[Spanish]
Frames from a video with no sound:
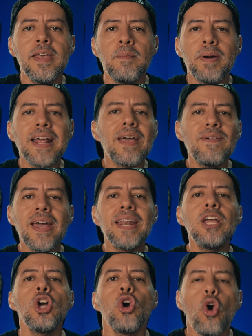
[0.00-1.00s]
para que
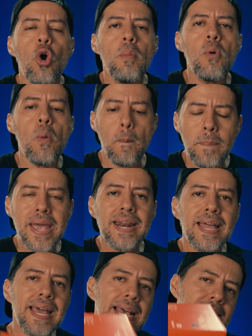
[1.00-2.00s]
vean cómo
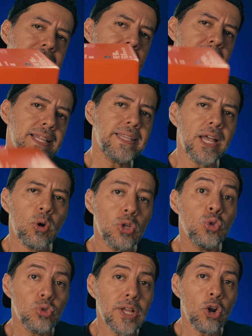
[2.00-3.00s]
viene este lente
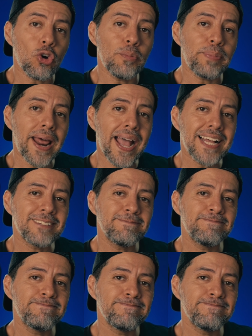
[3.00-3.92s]
cuando usted lo compra. Bueno,